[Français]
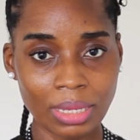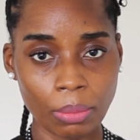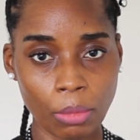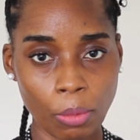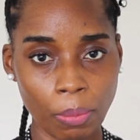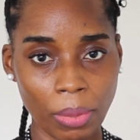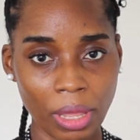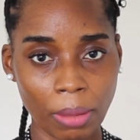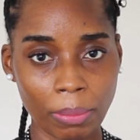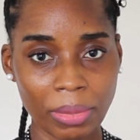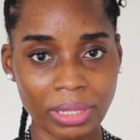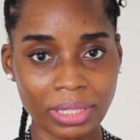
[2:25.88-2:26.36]
ça me
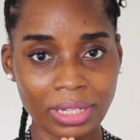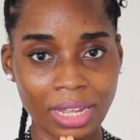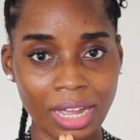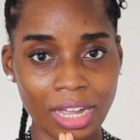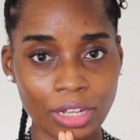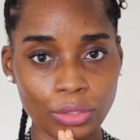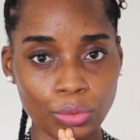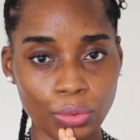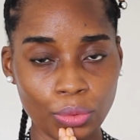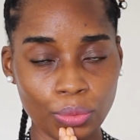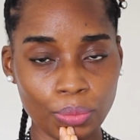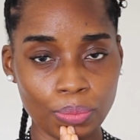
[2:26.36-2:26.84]

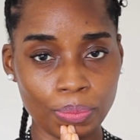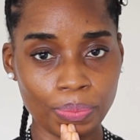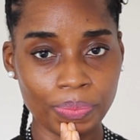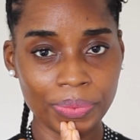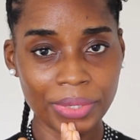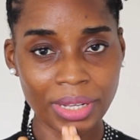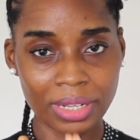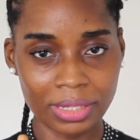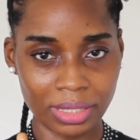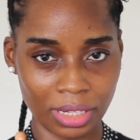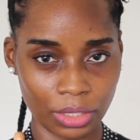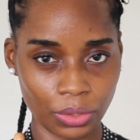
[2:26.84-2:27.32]
permettra de
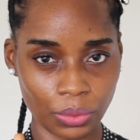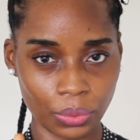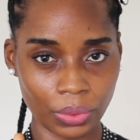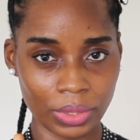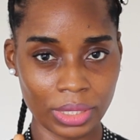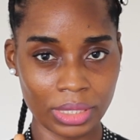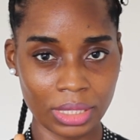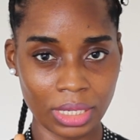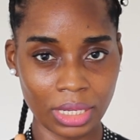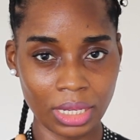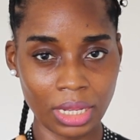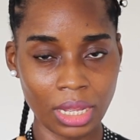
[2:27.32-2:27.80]
bien
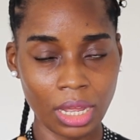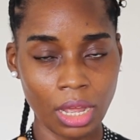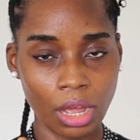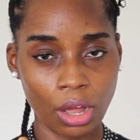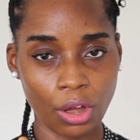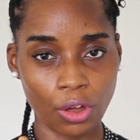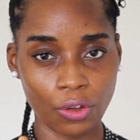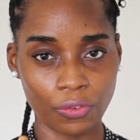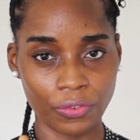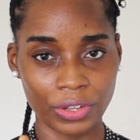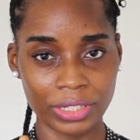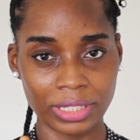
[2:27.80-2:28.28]
sécuriser
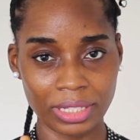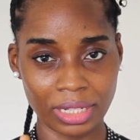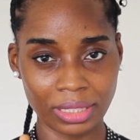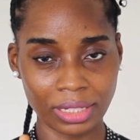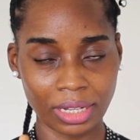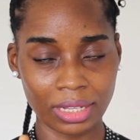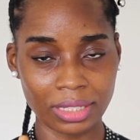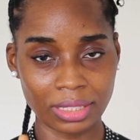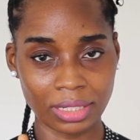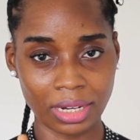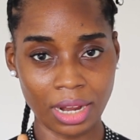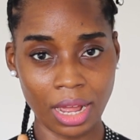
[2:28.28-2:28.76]
en fait ces
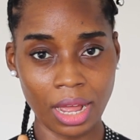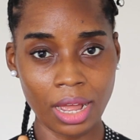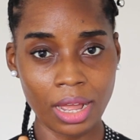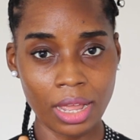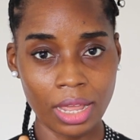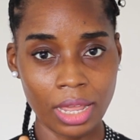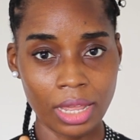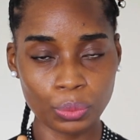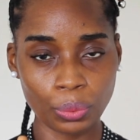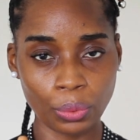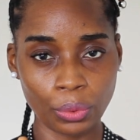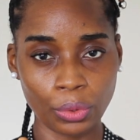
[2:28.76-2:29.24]
tresses là
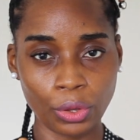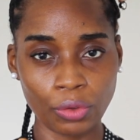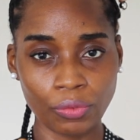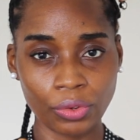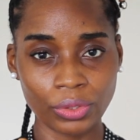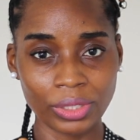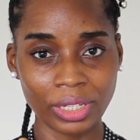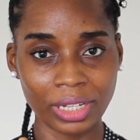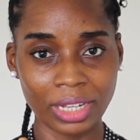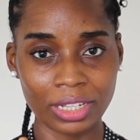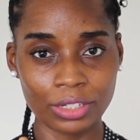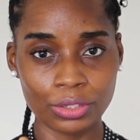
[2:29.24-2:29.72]
pour que
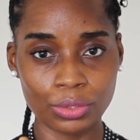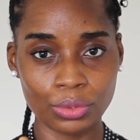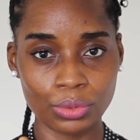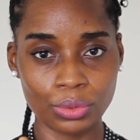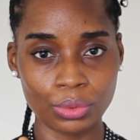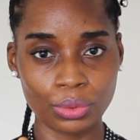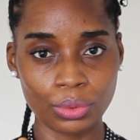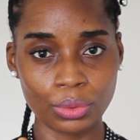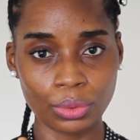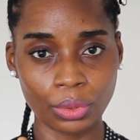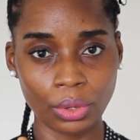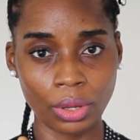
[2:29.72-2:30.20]
vos tresses
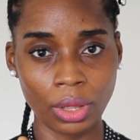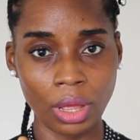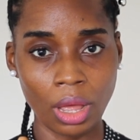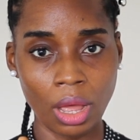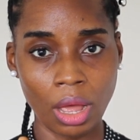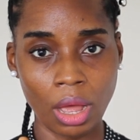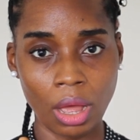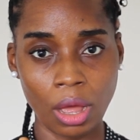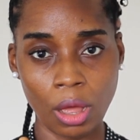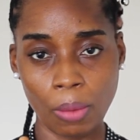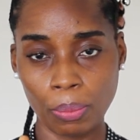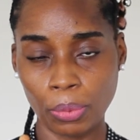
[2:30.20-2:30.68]
durent
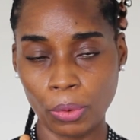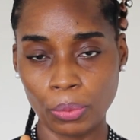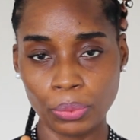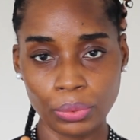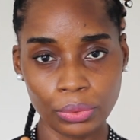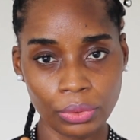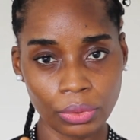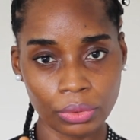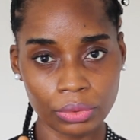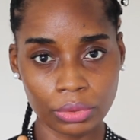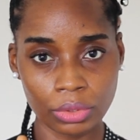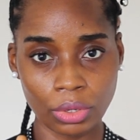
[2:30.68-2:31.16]
un peu
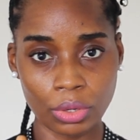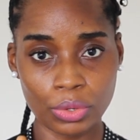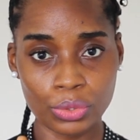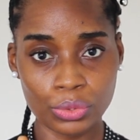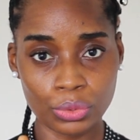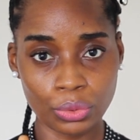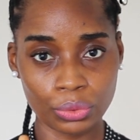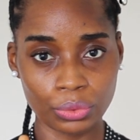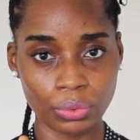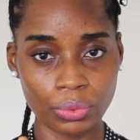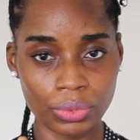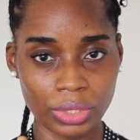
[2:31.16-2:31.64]
plus longtemps,
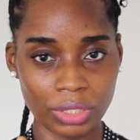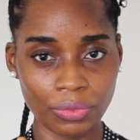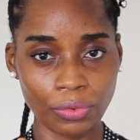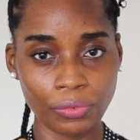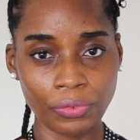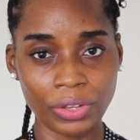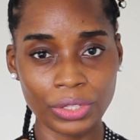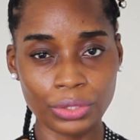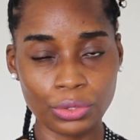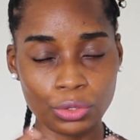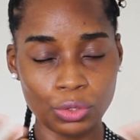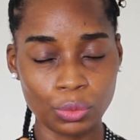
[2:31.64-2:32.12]
surtout si vous
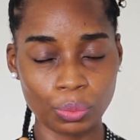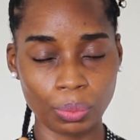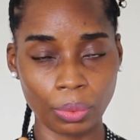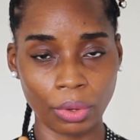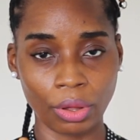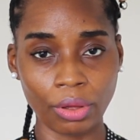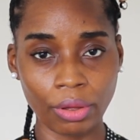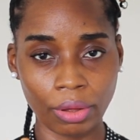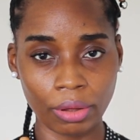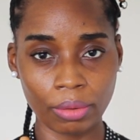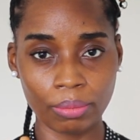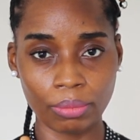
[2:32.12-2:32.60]
faites du
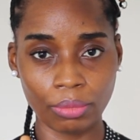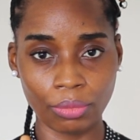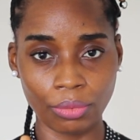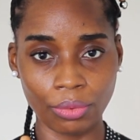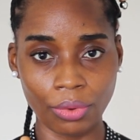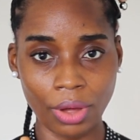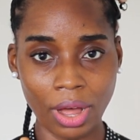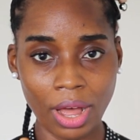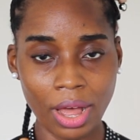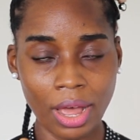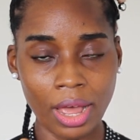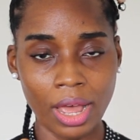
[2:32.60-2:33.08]
sport comme
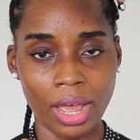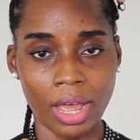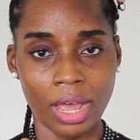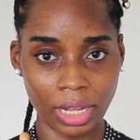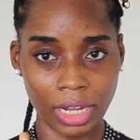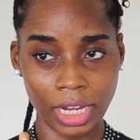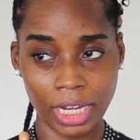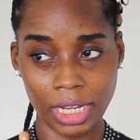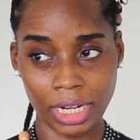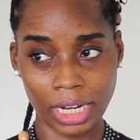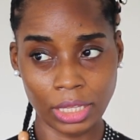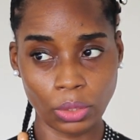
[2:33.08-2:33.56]
moi.
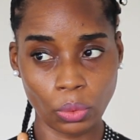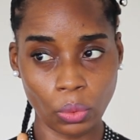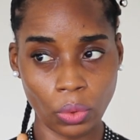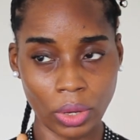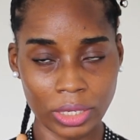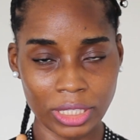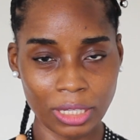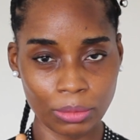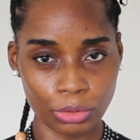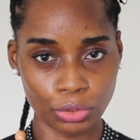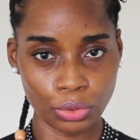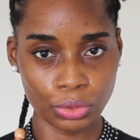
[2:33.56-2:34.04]
Et la
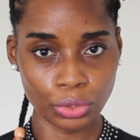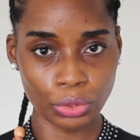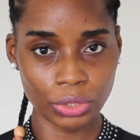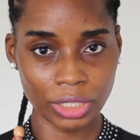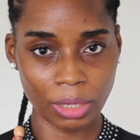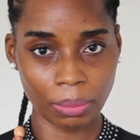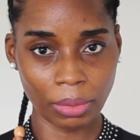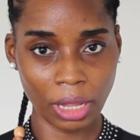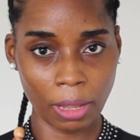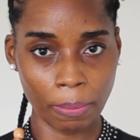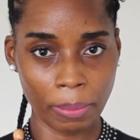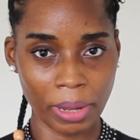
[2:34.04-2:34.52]
troisième chose que
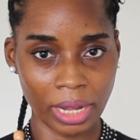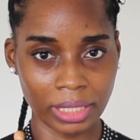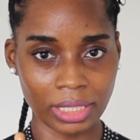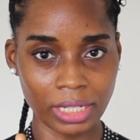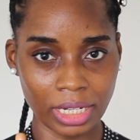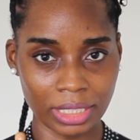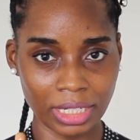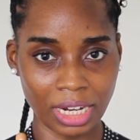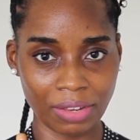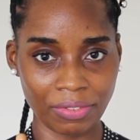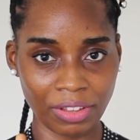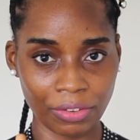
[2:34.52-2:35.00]
j'aimerais
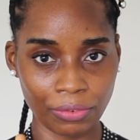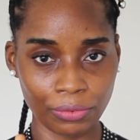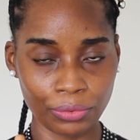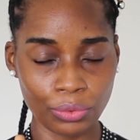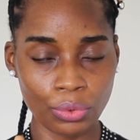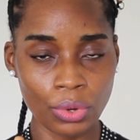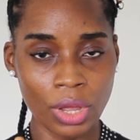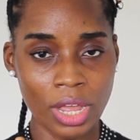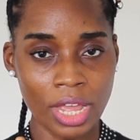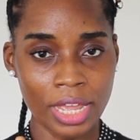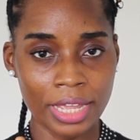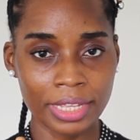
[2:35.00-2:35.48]
partager avec
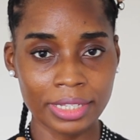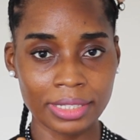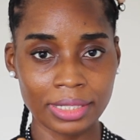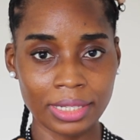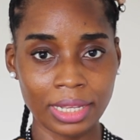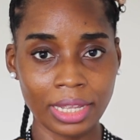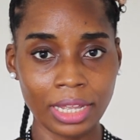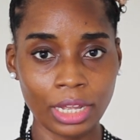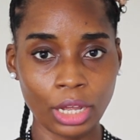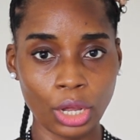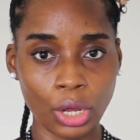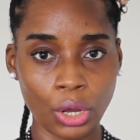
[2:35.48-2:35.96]
vous,
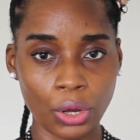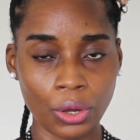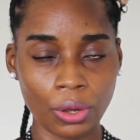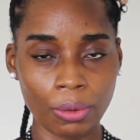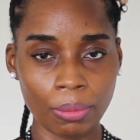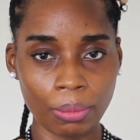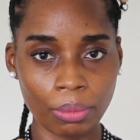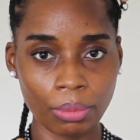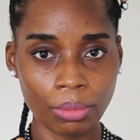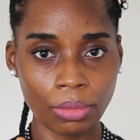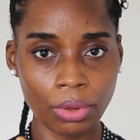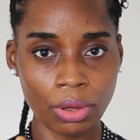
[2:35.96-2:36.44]
c'est
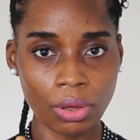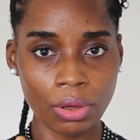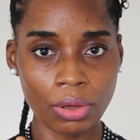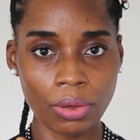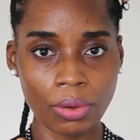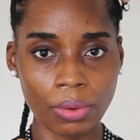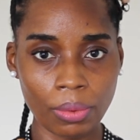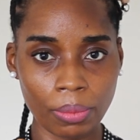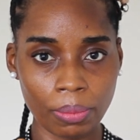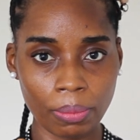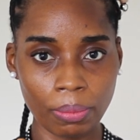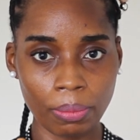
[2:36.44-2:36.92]

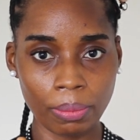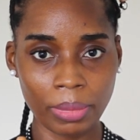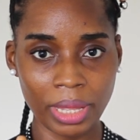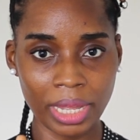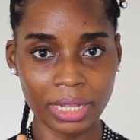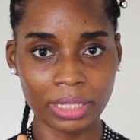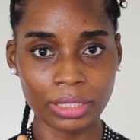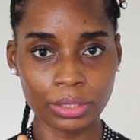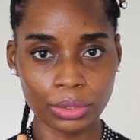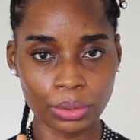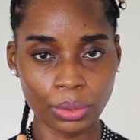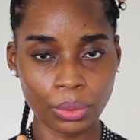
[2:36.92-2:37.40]
comment
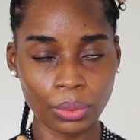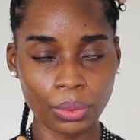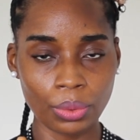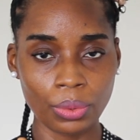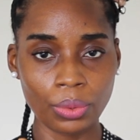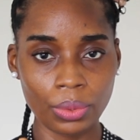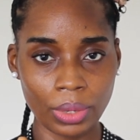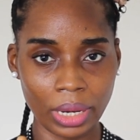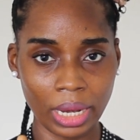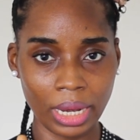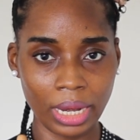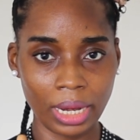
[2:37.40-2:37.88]

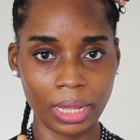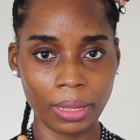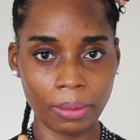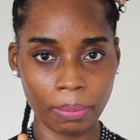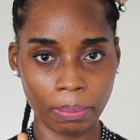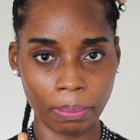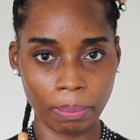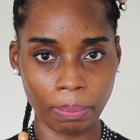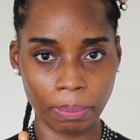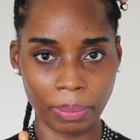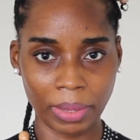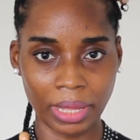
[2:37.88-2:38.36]
mettre les
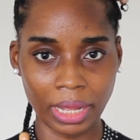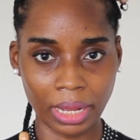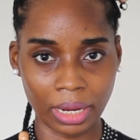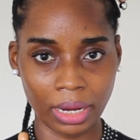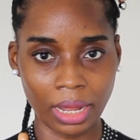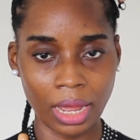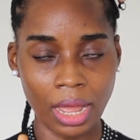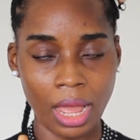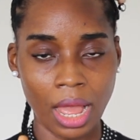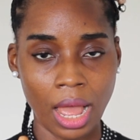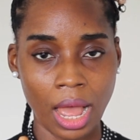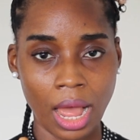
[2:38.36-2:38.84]

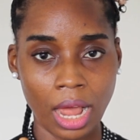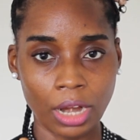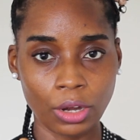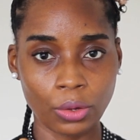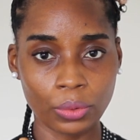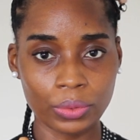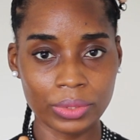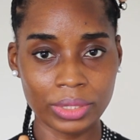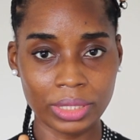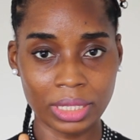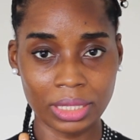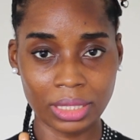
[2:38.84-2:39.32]
perles.
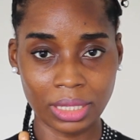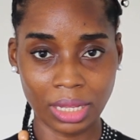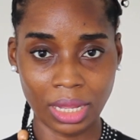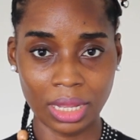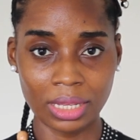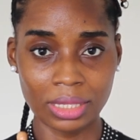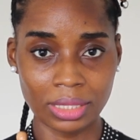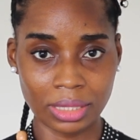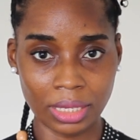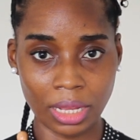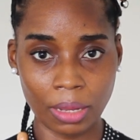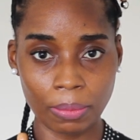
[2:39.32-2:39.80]
Alors c'est
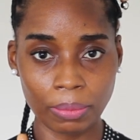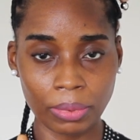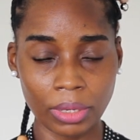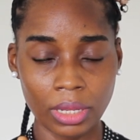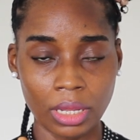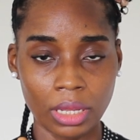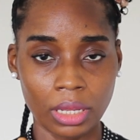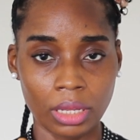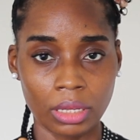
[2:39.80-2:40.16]
très simple,